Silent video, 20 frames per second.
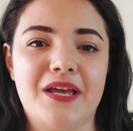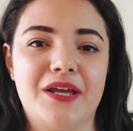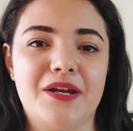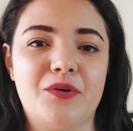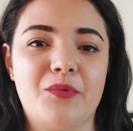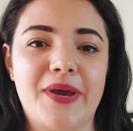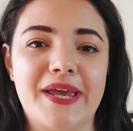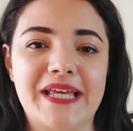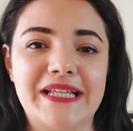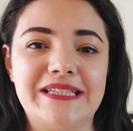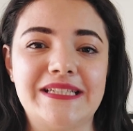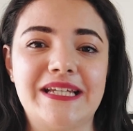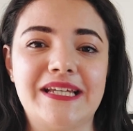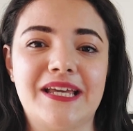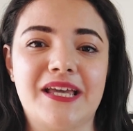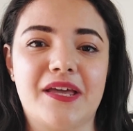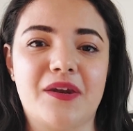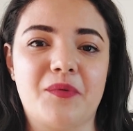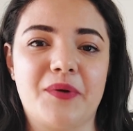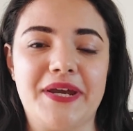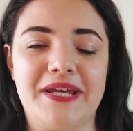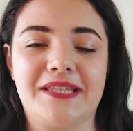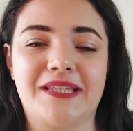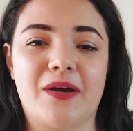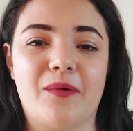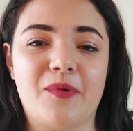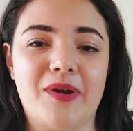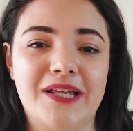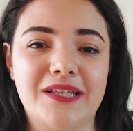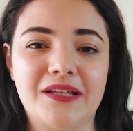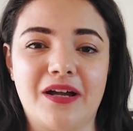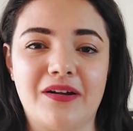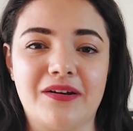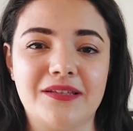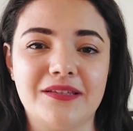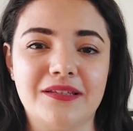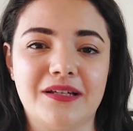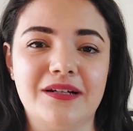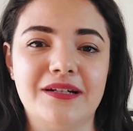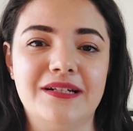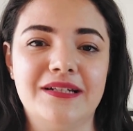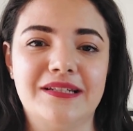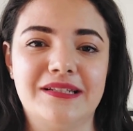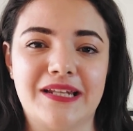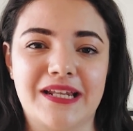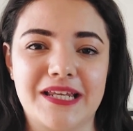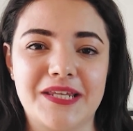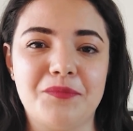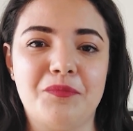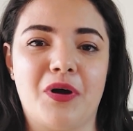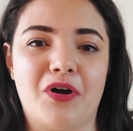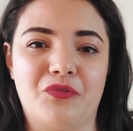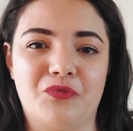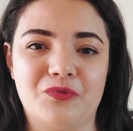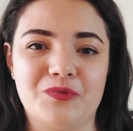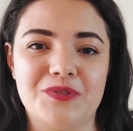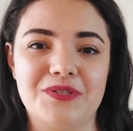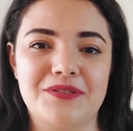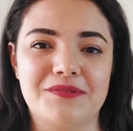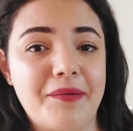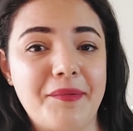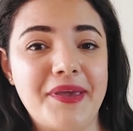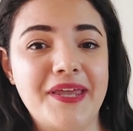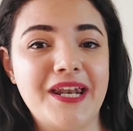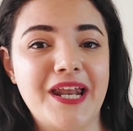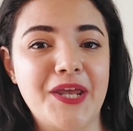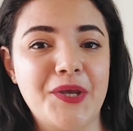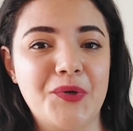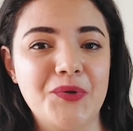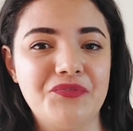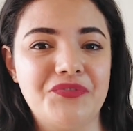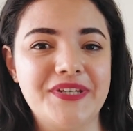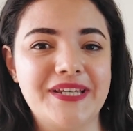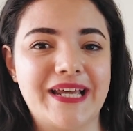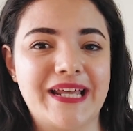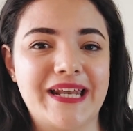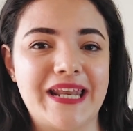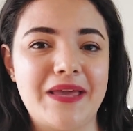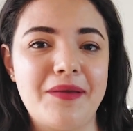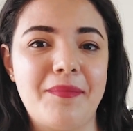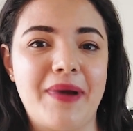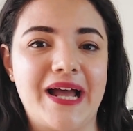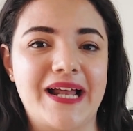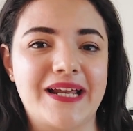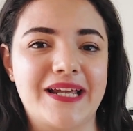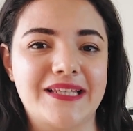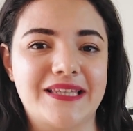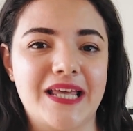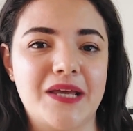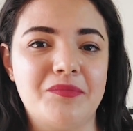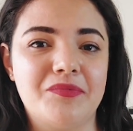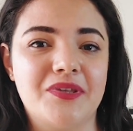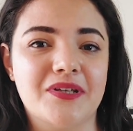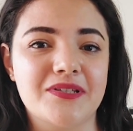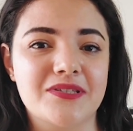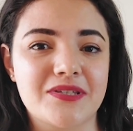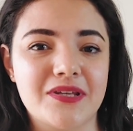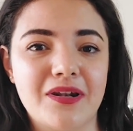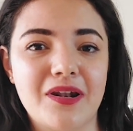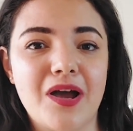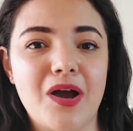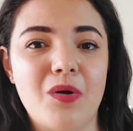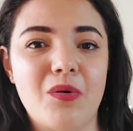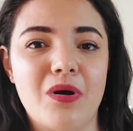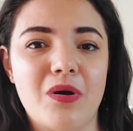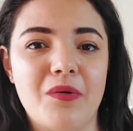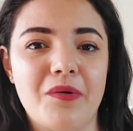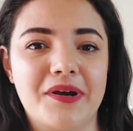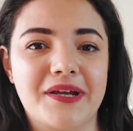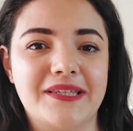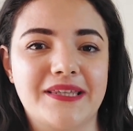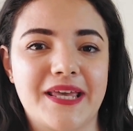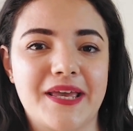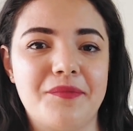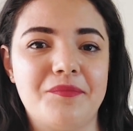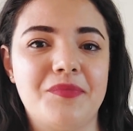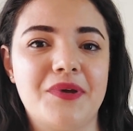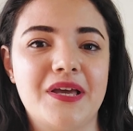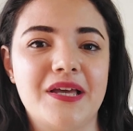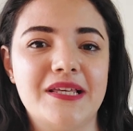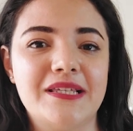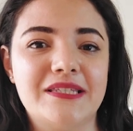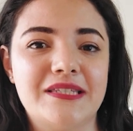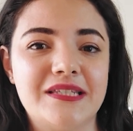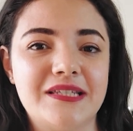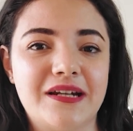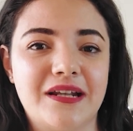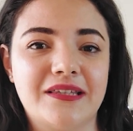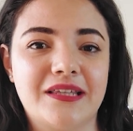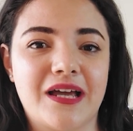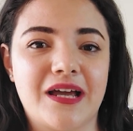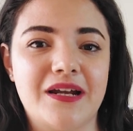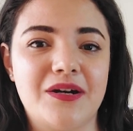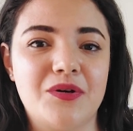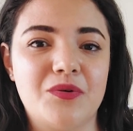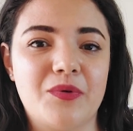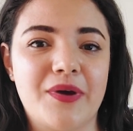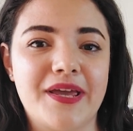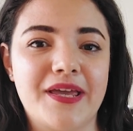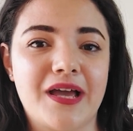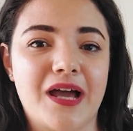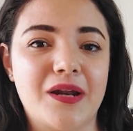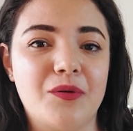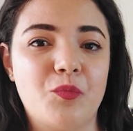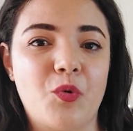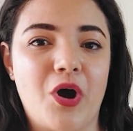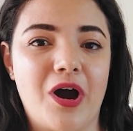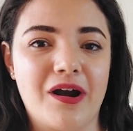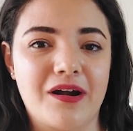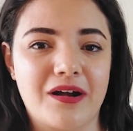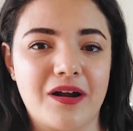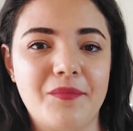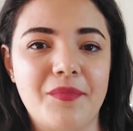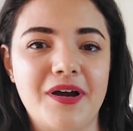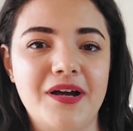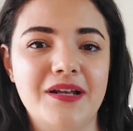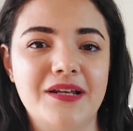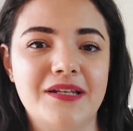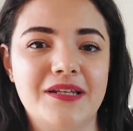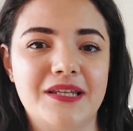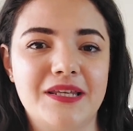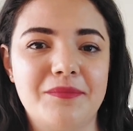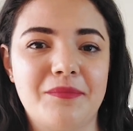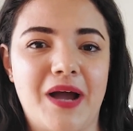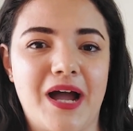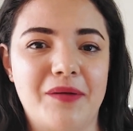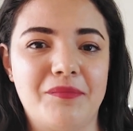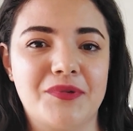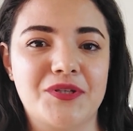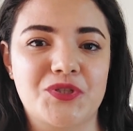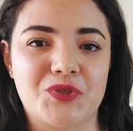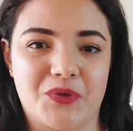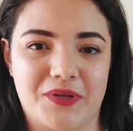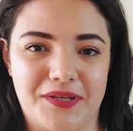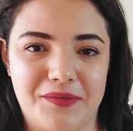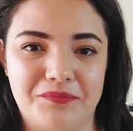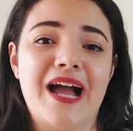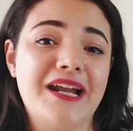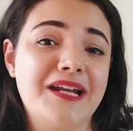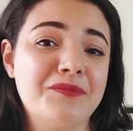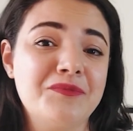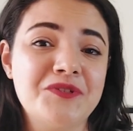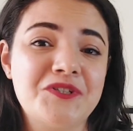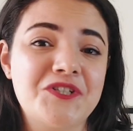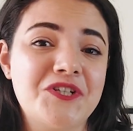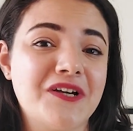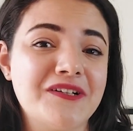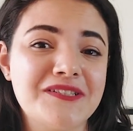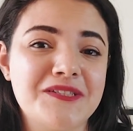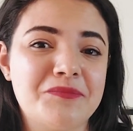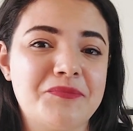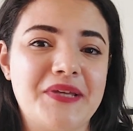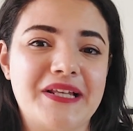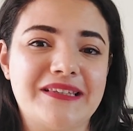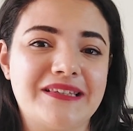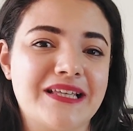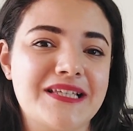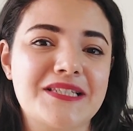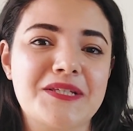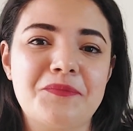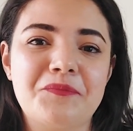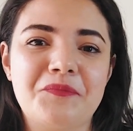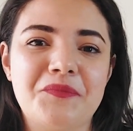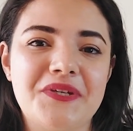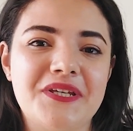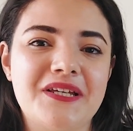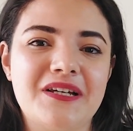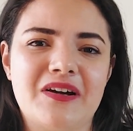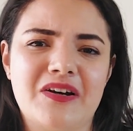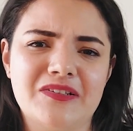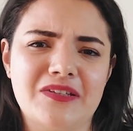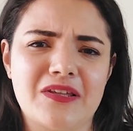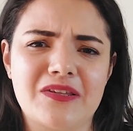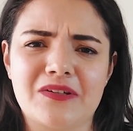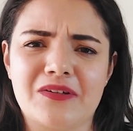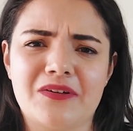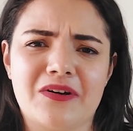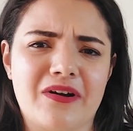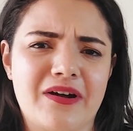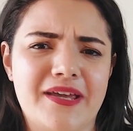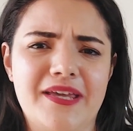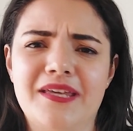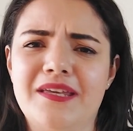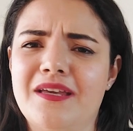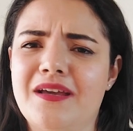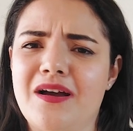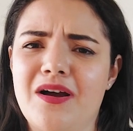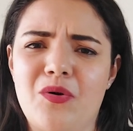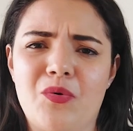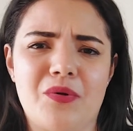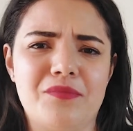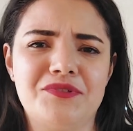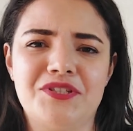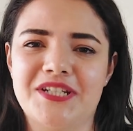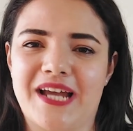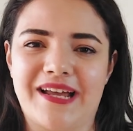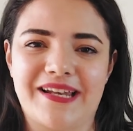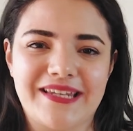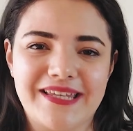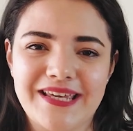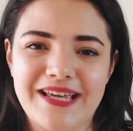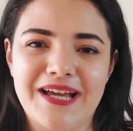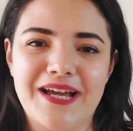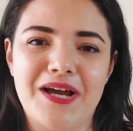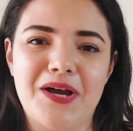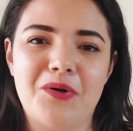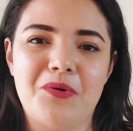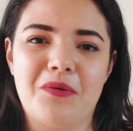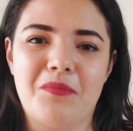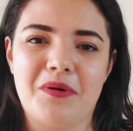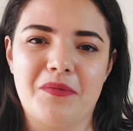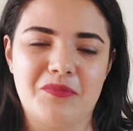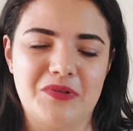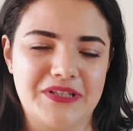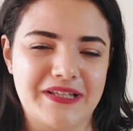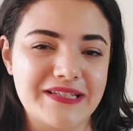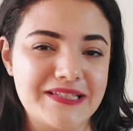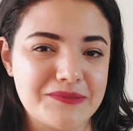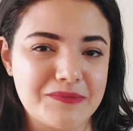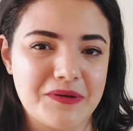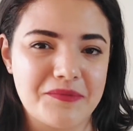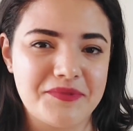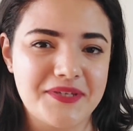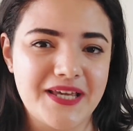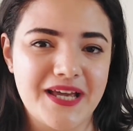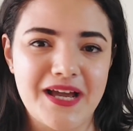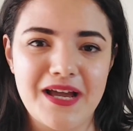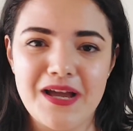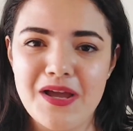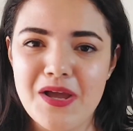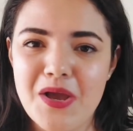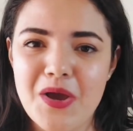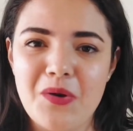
الرواية دي هي رواية أولاد حارتنا لنجيب محفوظ كمان هيكون في كلام عن كتاب ذا صلة وهو كتاب سيرة الرواية المحرمة لمحمد شعيب أنا مش شخص بيلتزم بخطط قرائية وامشي عليها وابقى ملتزمة بيها